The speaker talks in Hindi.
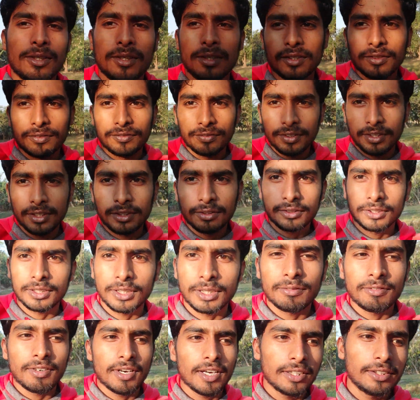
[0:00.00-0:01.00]
और फिर
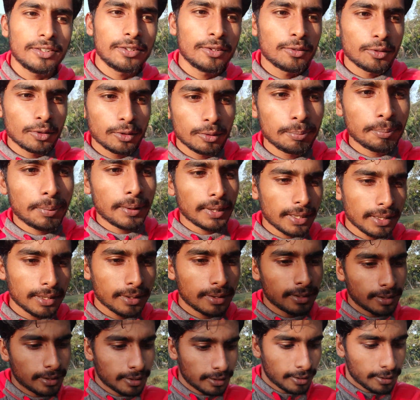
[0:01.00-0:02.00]
उसके बाद रोड पे
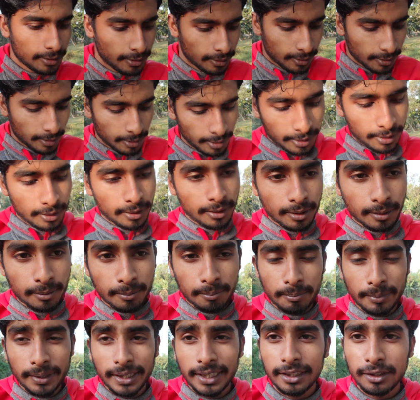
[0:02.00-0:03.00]

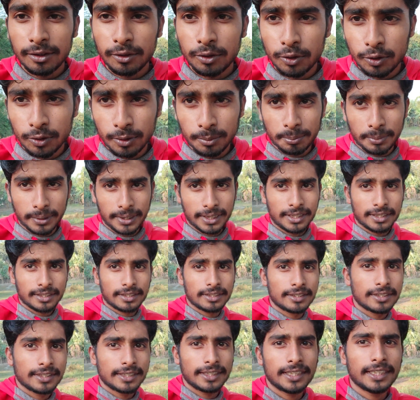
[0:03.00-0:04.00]
मेन रोड पे
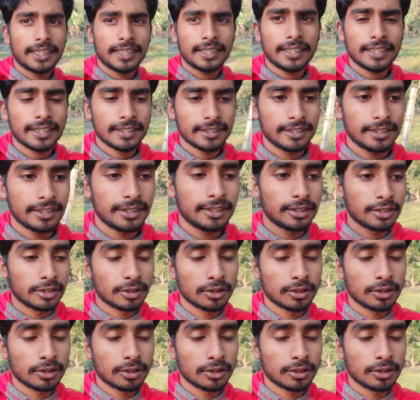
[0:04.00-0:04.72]
ठीक है गाइस